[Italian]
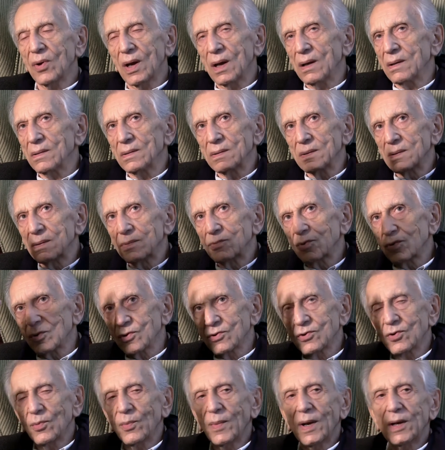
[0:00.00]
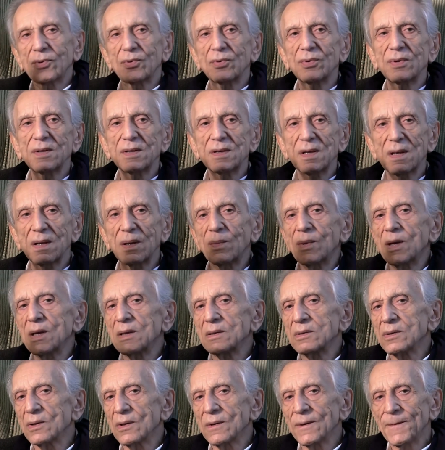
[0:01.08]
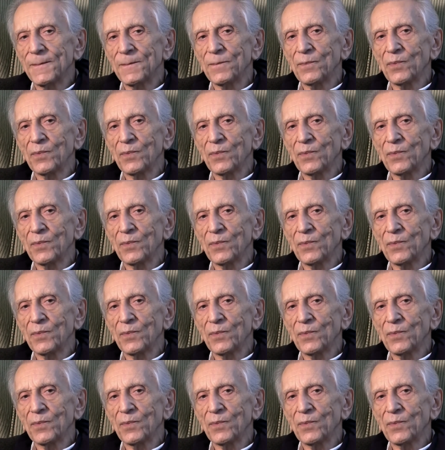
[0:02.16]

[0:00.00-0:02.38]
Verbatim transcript: è tutto sommato un insegnamento